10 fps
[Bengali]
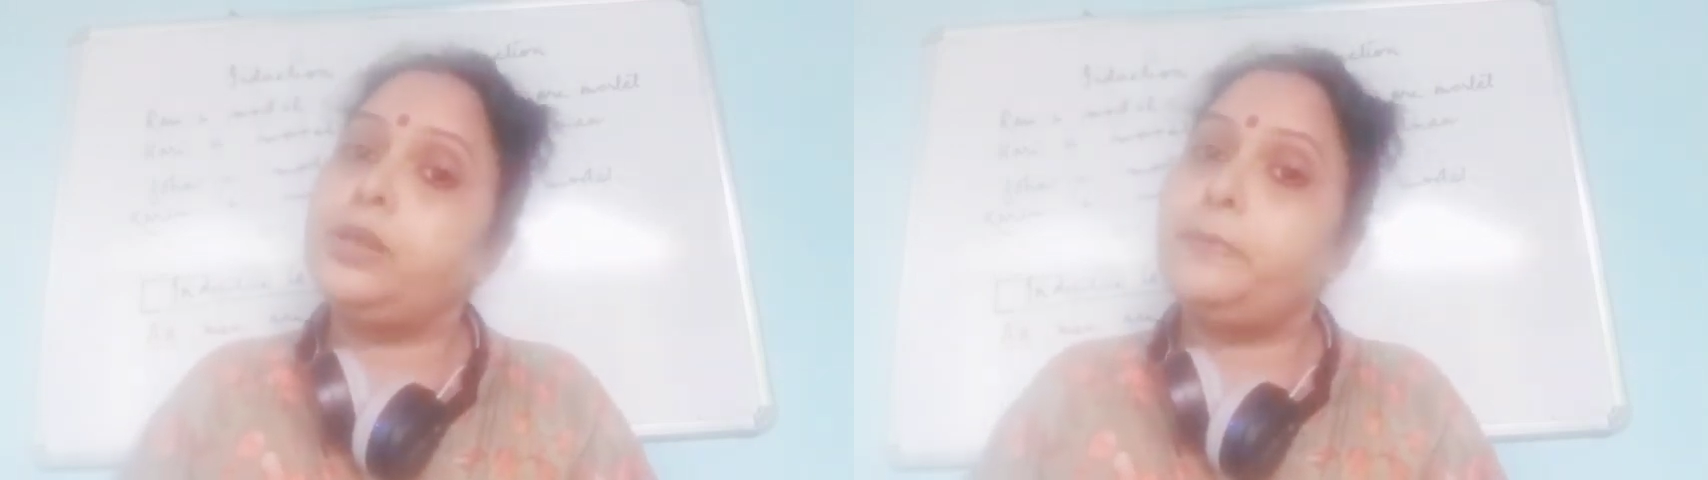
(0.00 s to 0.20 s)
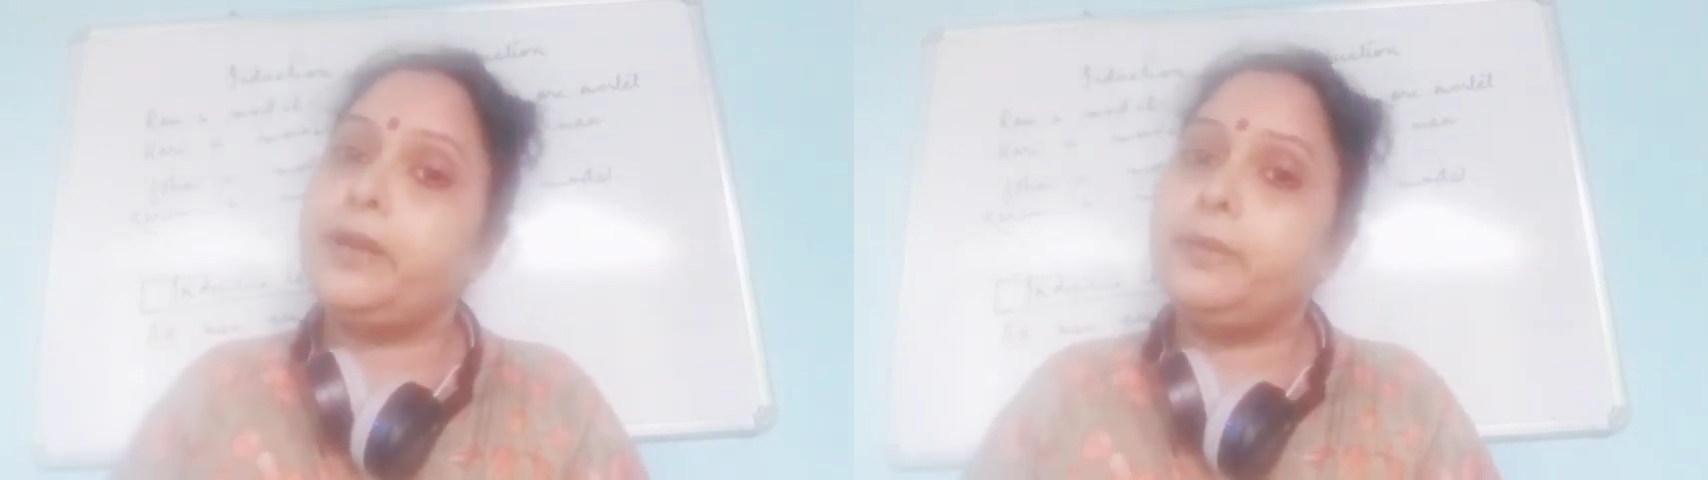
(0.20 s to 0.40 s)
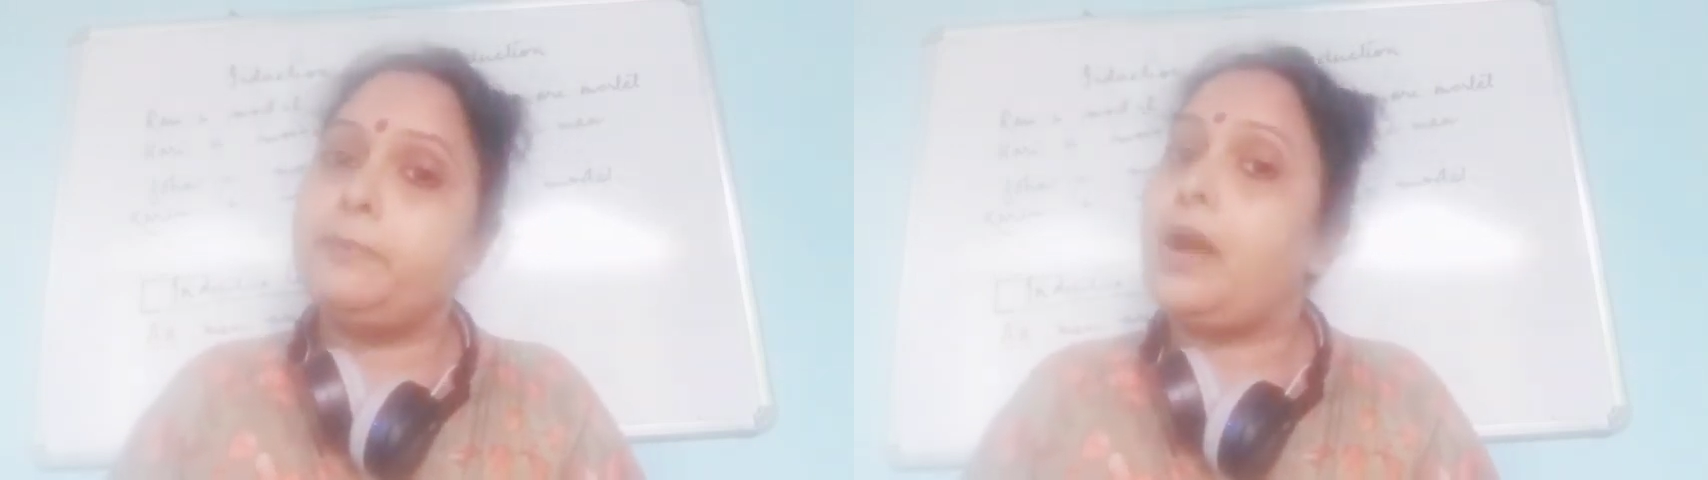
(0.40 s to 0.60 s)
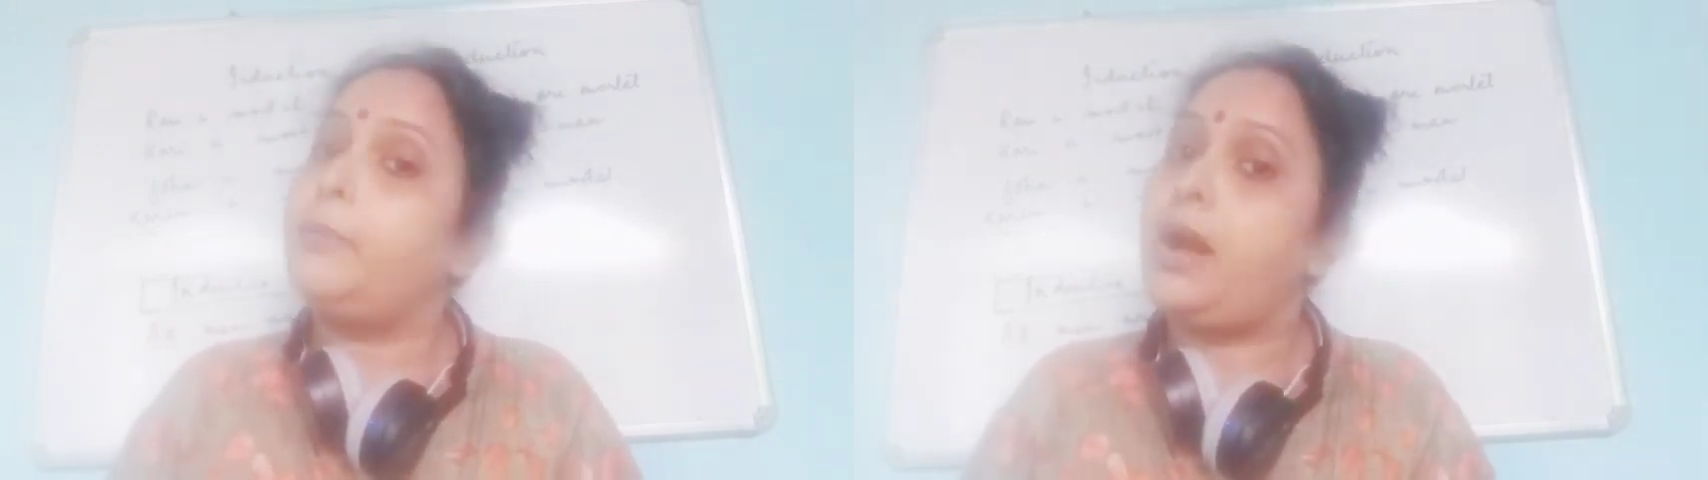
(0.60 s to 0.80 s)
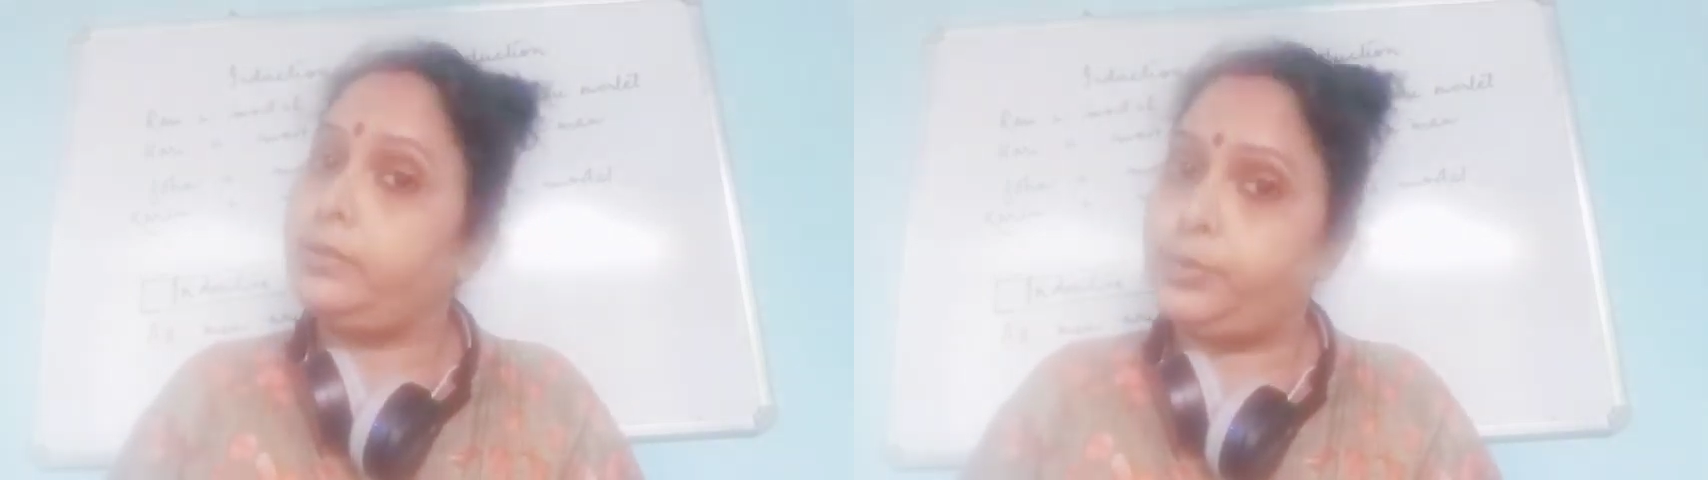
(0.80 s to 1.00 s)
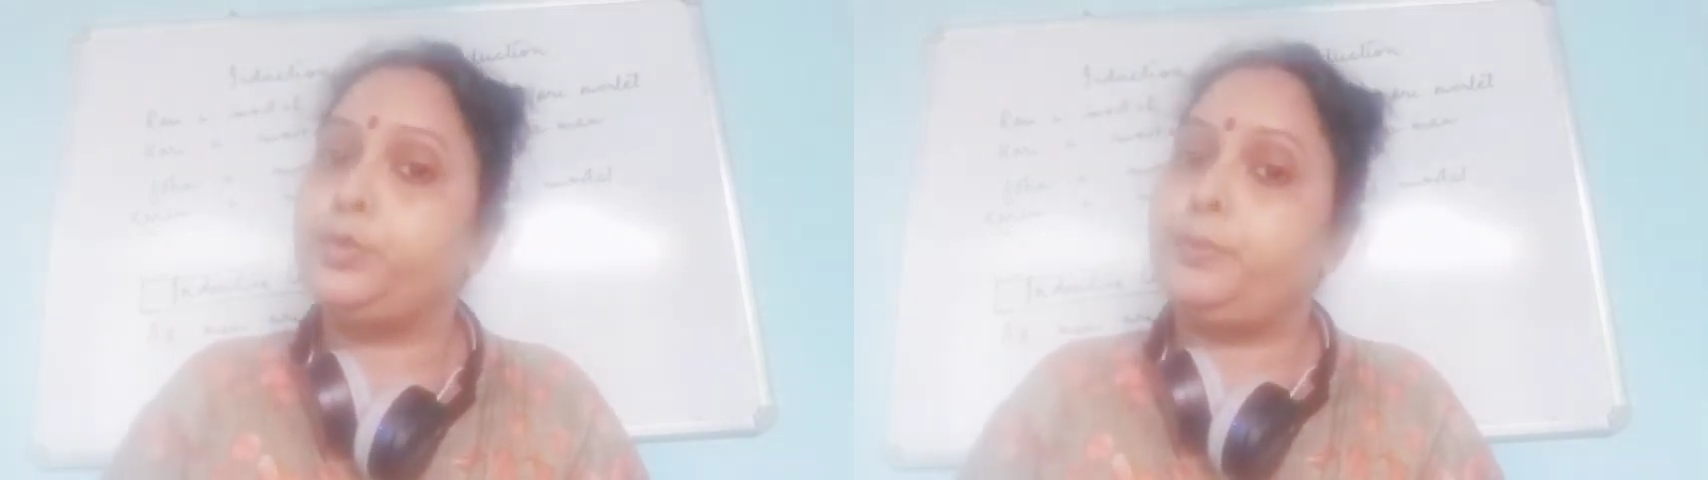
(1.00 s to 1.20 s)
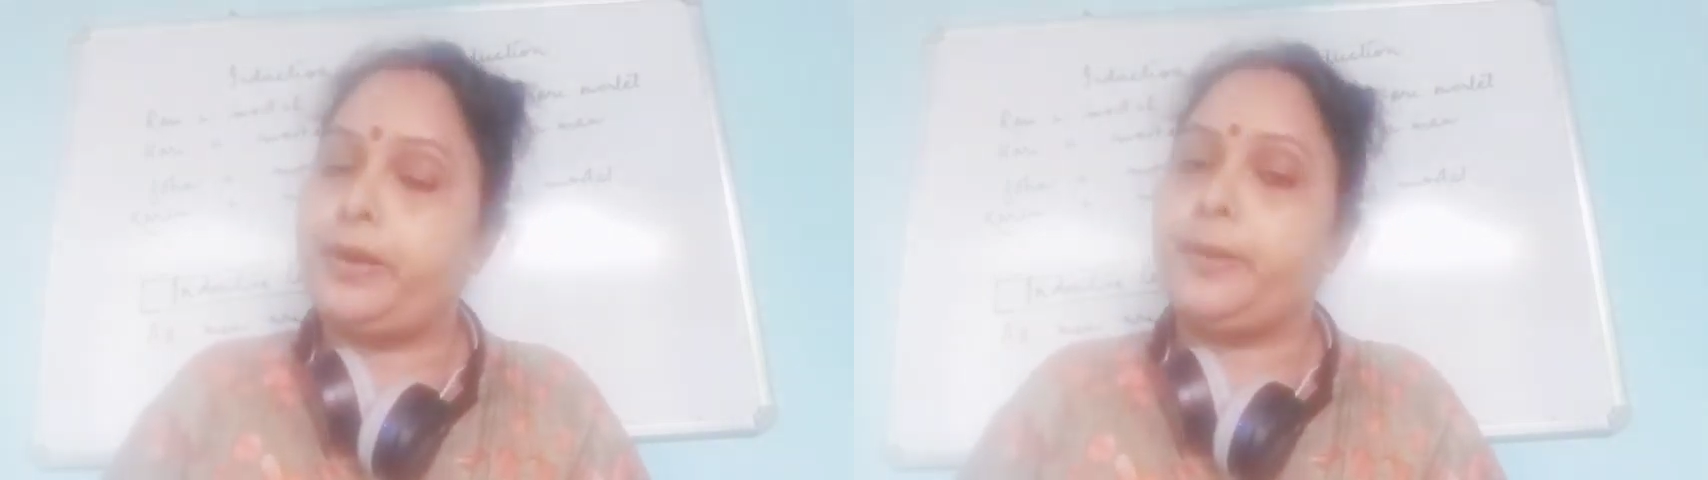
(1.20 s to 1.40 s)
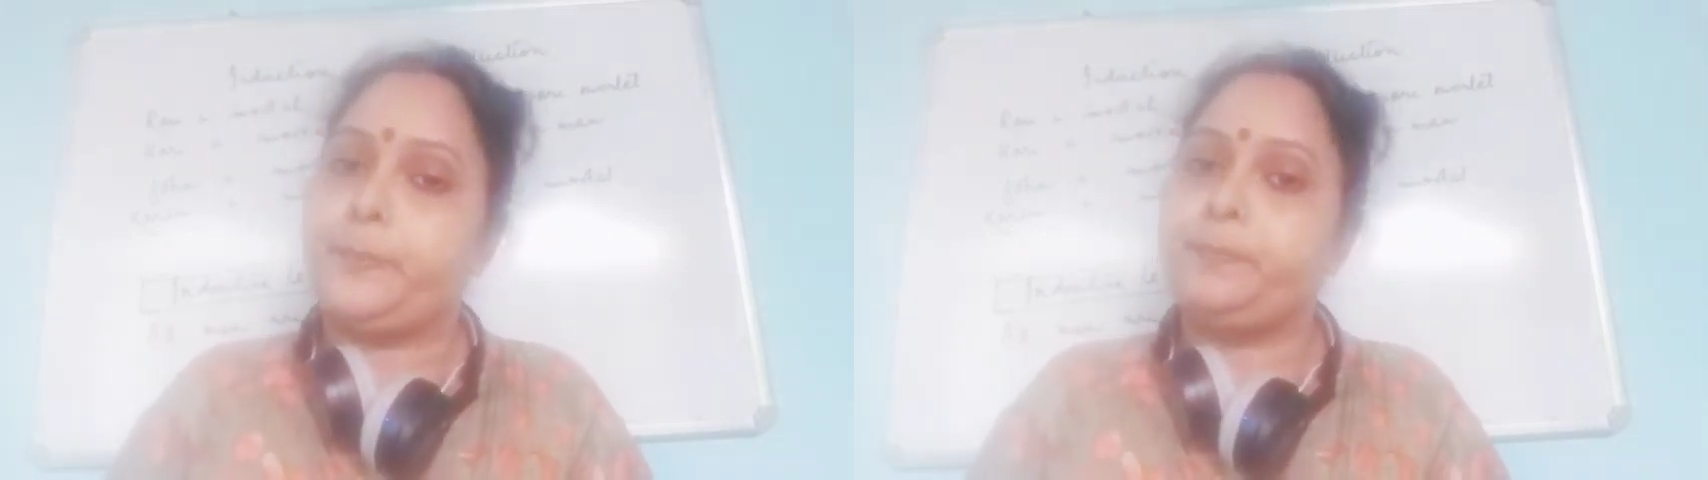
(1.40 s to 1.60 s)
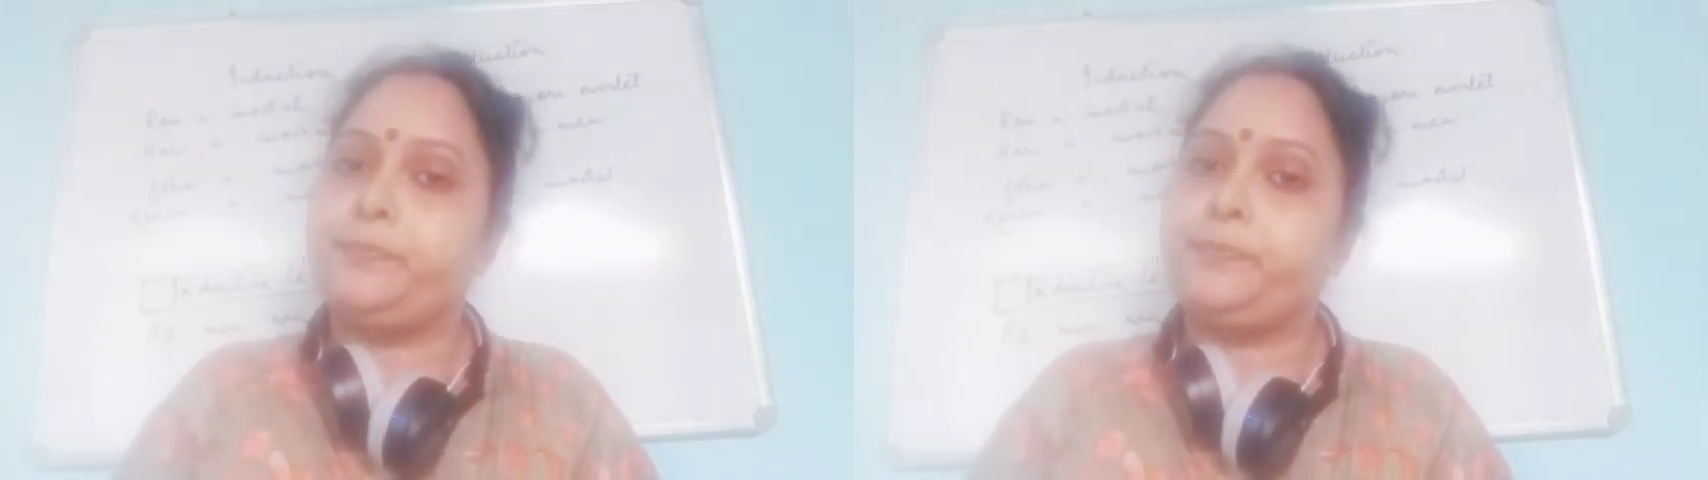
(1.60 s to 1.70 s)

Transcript: হতে পারে পা ভাঙতেও পারে